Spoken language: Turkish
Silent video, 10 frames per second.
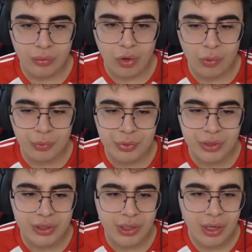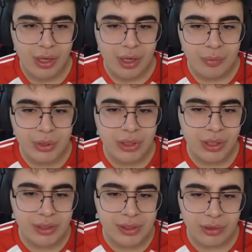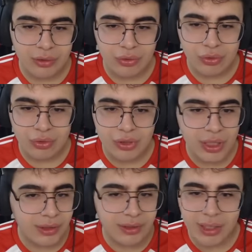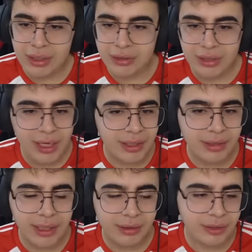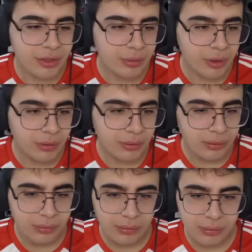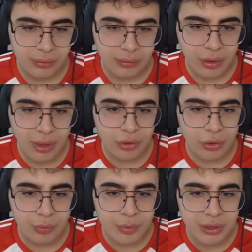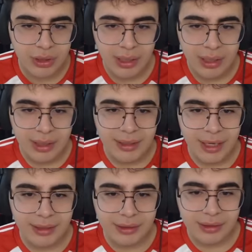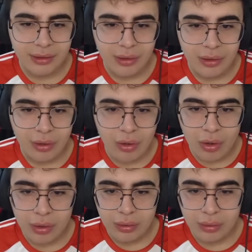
Abi pig pigiden saklanıyoruz. Diğer diğer diğerleri nerede acaba? Aha gördü bizi. Yandık. Oh.